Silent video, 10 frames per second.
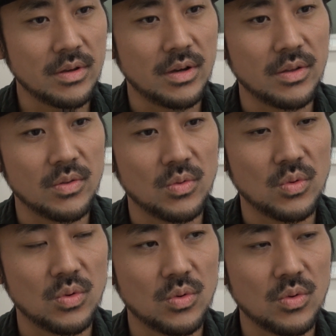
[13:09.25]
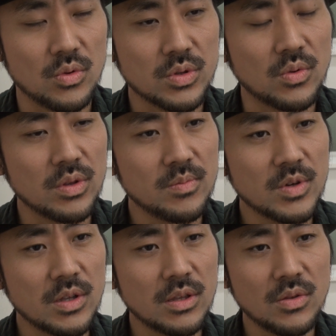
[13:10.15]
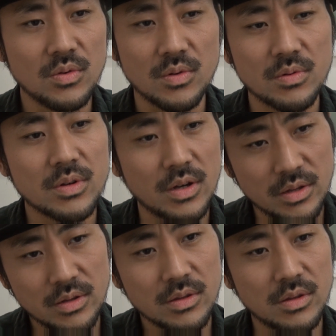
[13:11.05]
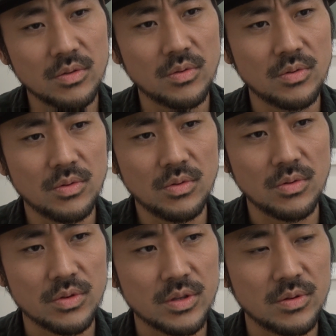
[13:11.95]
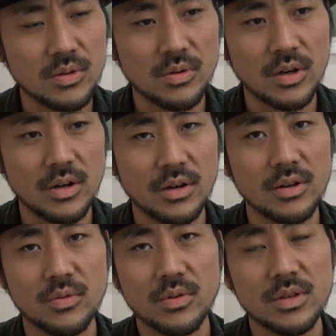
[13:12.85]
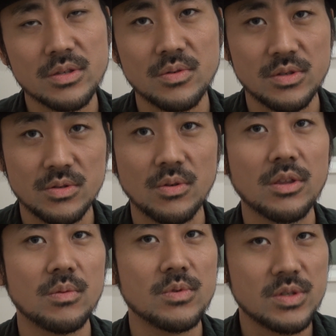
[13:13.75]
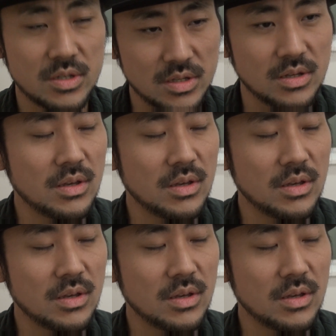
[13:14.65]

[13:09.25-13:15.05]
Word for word: あのそこに向けてどう動くかっていうところを一人一人が考えることがすごい重要だと思うし、